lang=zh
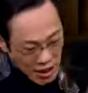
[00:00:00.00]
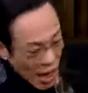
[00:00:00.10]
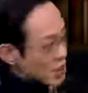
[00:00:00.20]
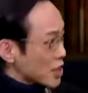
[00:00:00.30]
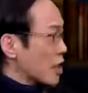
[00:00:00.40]

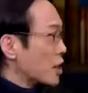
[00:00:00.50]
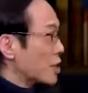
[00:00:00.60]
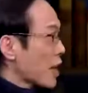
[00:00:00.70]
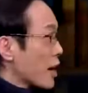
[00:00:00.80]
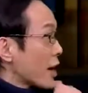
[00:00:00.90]
加几根
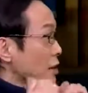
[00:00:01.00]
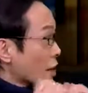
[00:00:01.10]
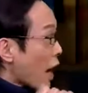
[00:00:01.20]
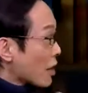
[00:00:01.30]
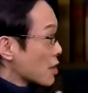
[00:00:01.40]
领带，两
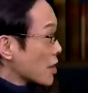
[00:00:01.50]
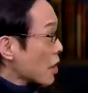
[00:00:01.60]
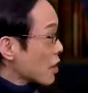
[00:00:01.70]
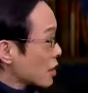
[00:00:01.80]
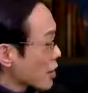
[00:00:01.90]
两
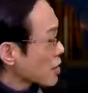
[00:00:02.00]
三根领